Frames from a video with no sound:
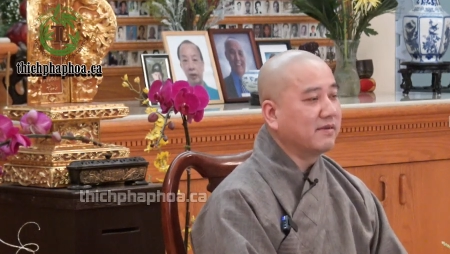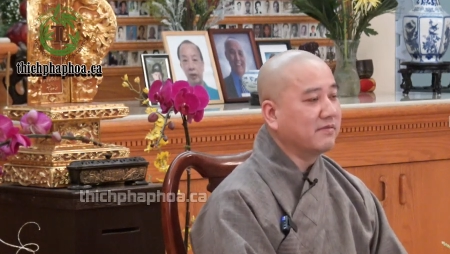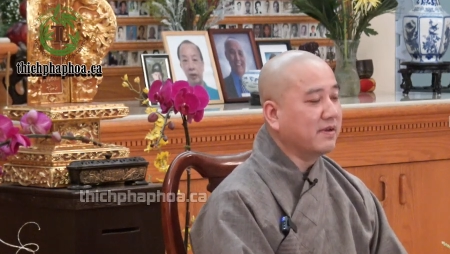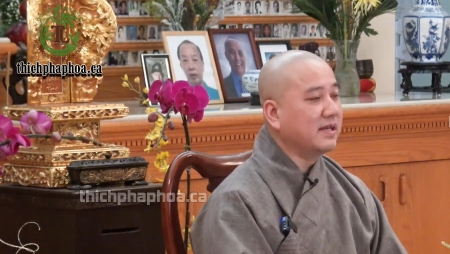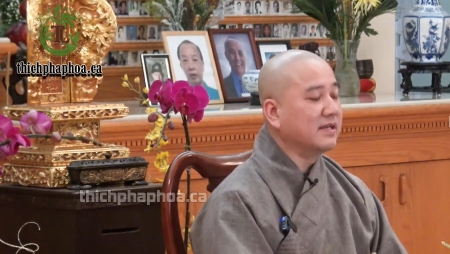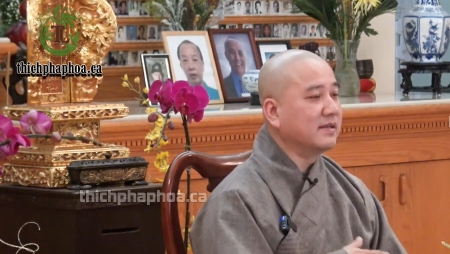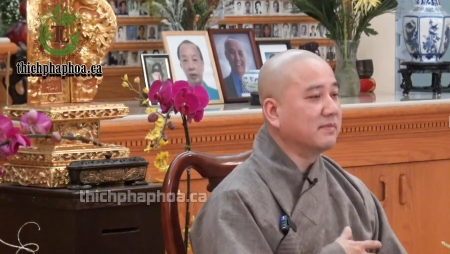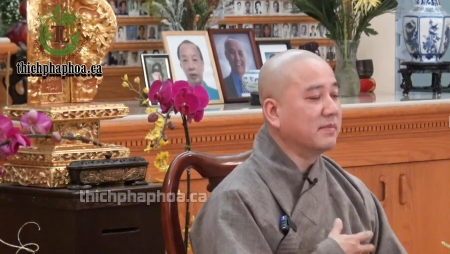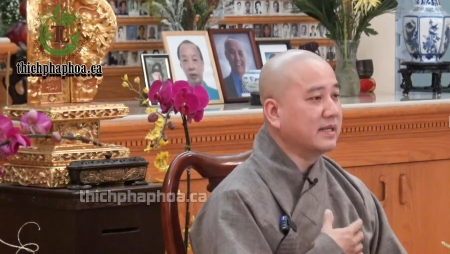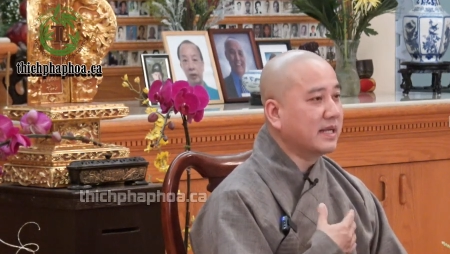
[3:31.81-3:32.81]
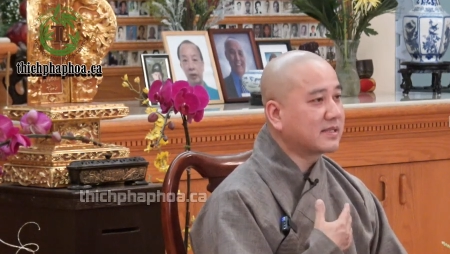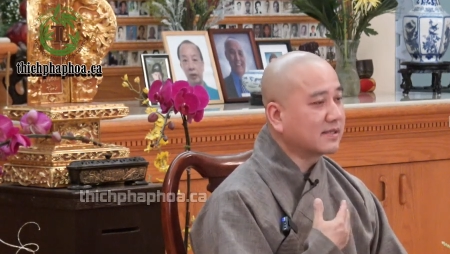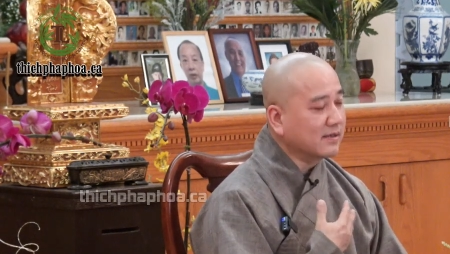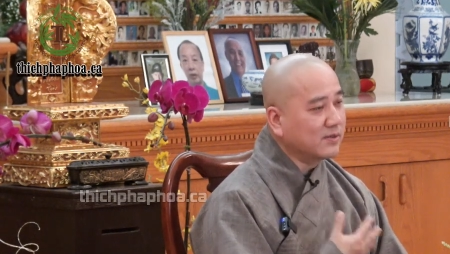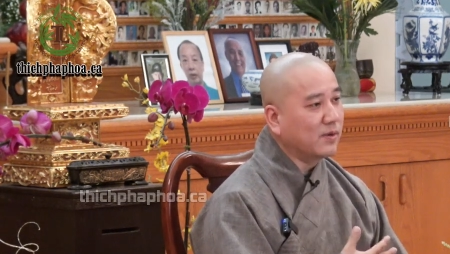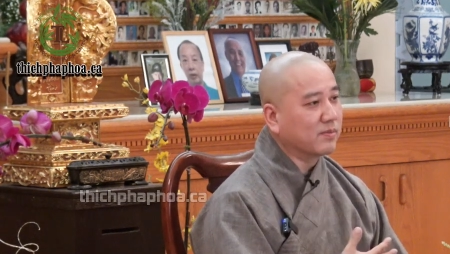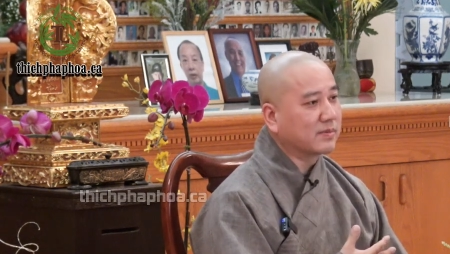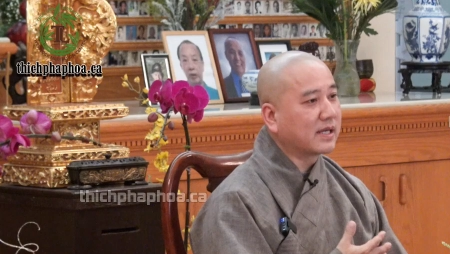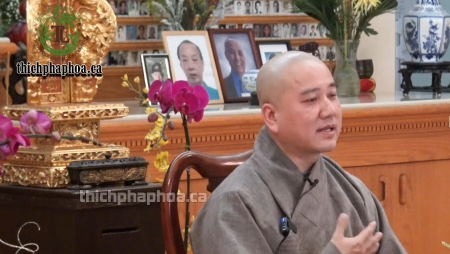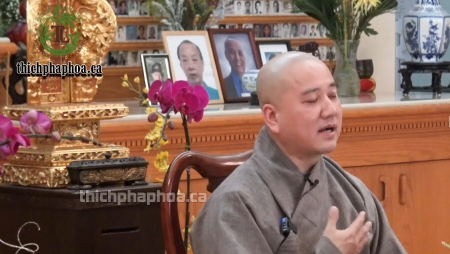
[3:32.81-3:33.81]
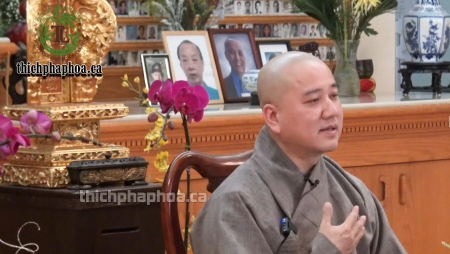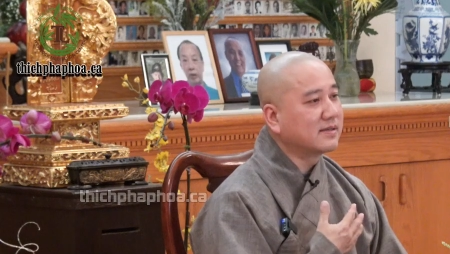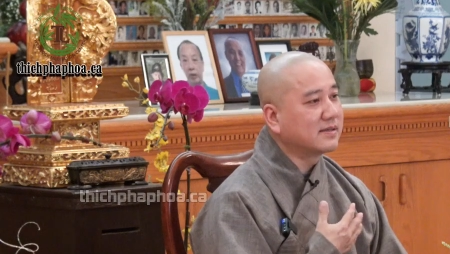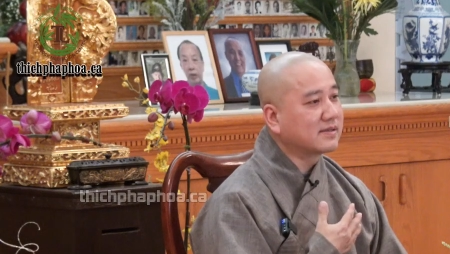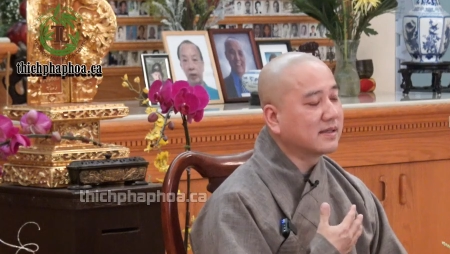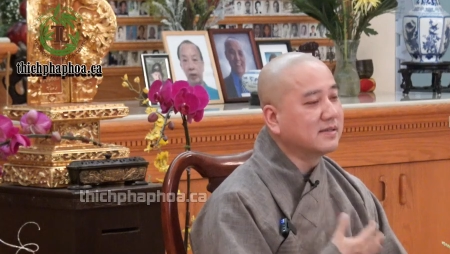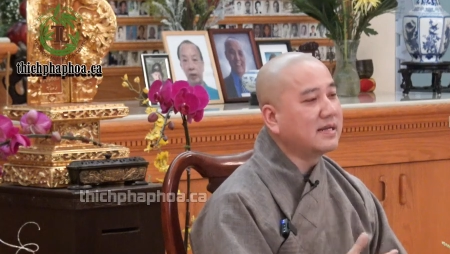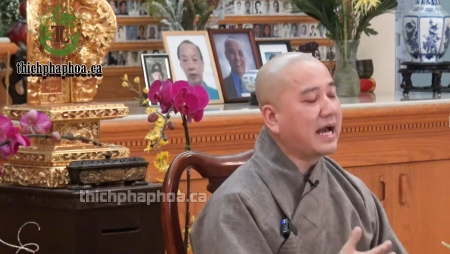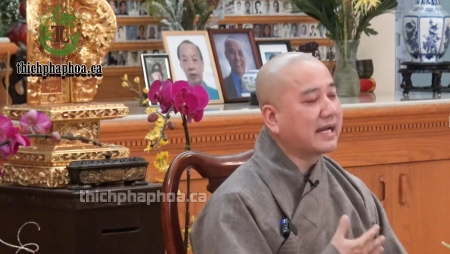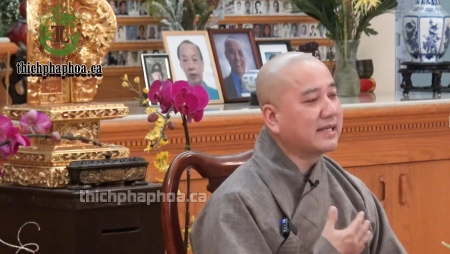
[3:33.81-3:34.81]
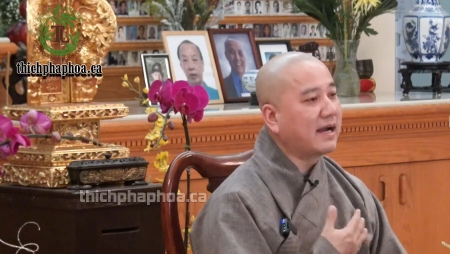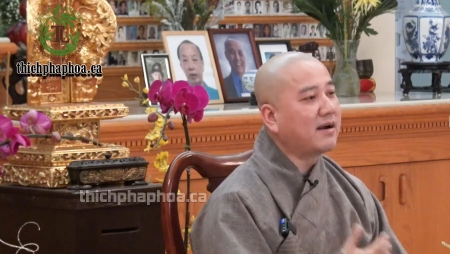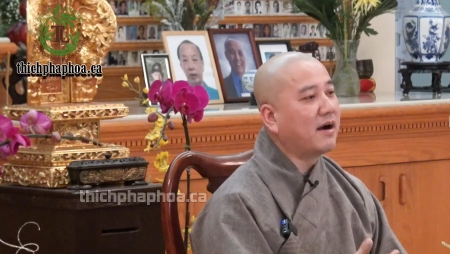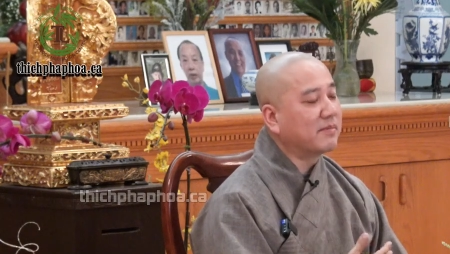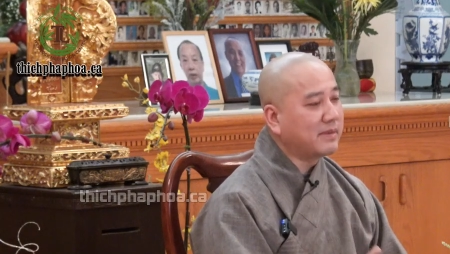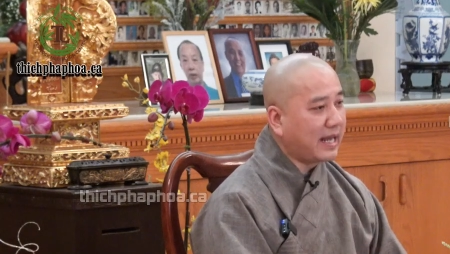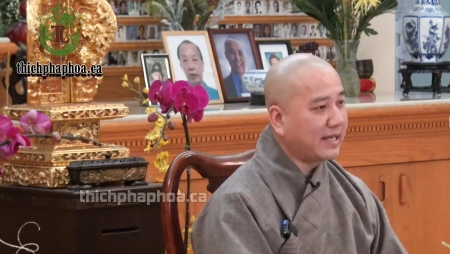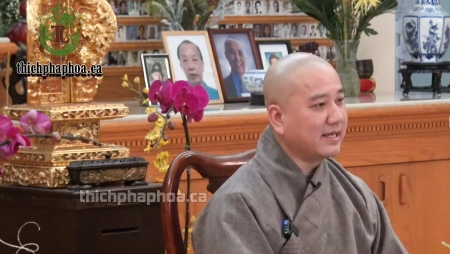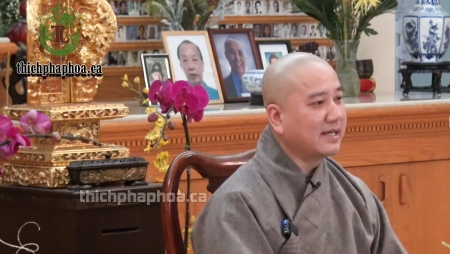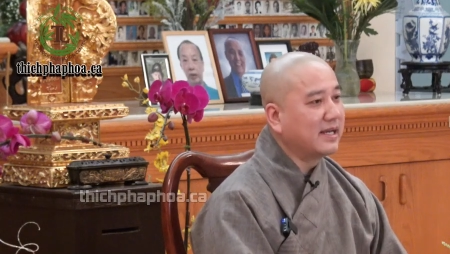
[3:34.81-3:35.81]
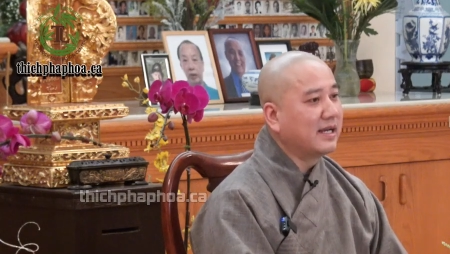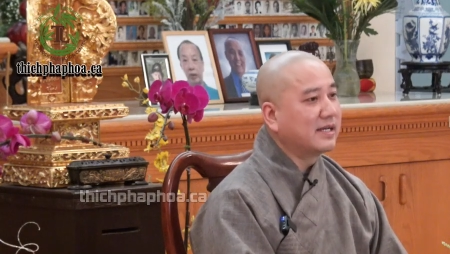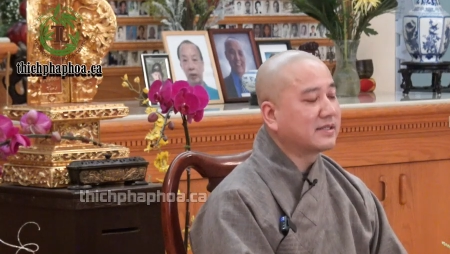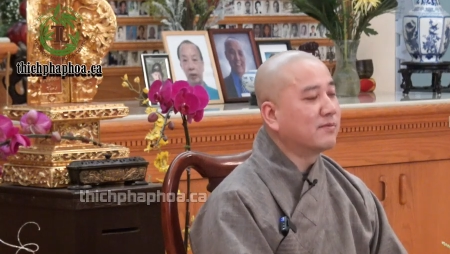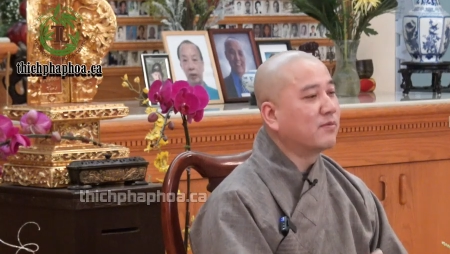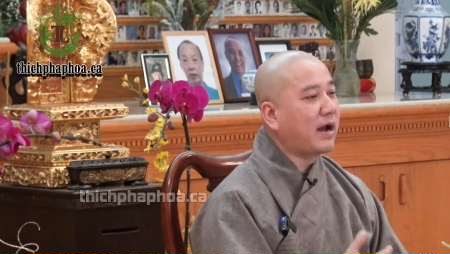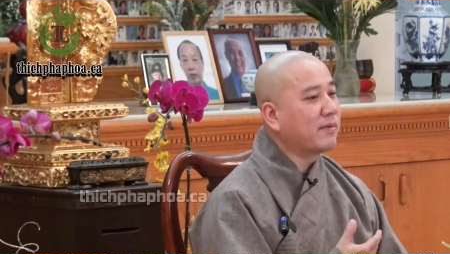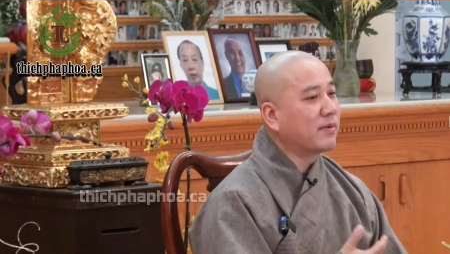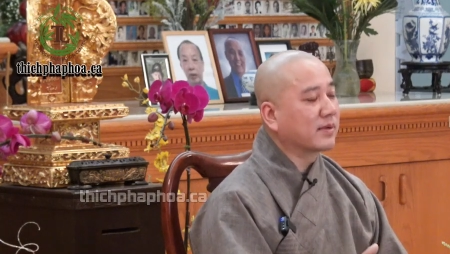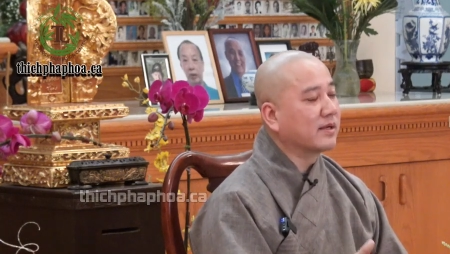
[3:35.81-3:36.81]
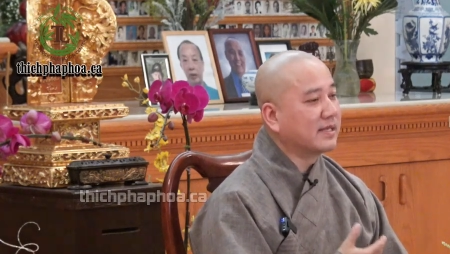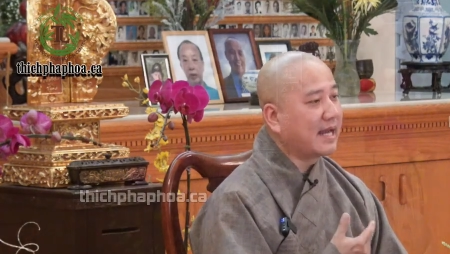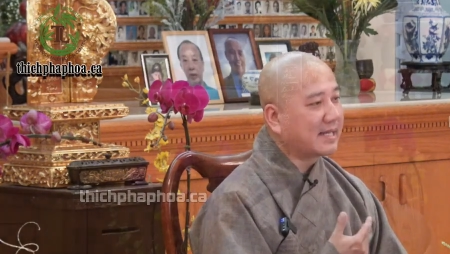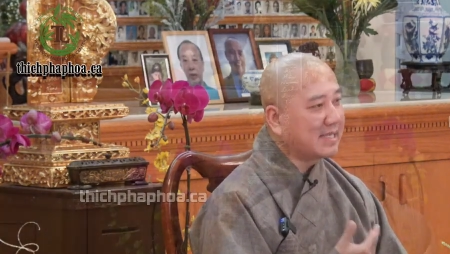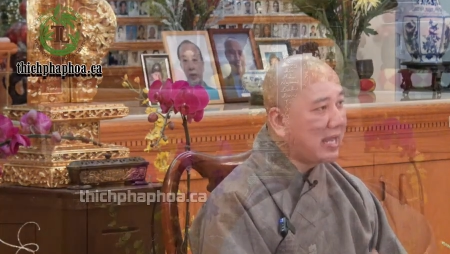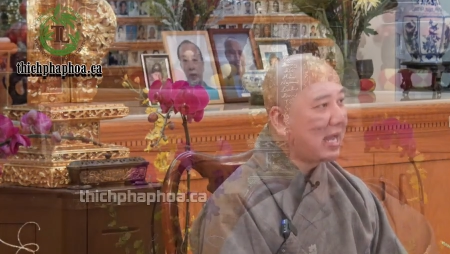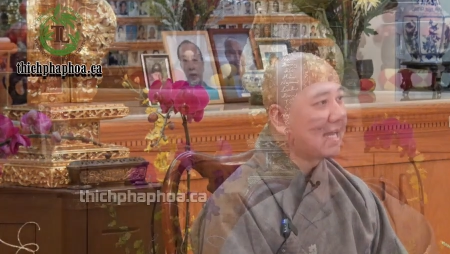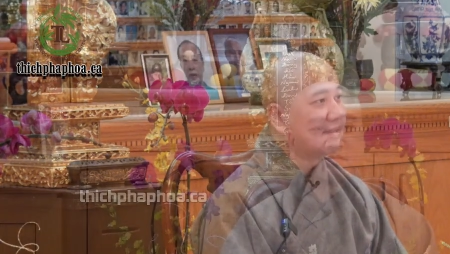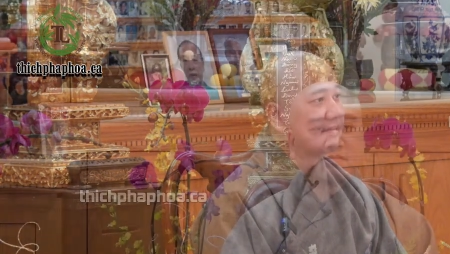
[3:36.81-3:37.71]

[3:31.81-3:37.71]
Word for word: Vì mình đã sử dụng cái thân tứ đại giả hợp này trong khoảng một thời gian dài,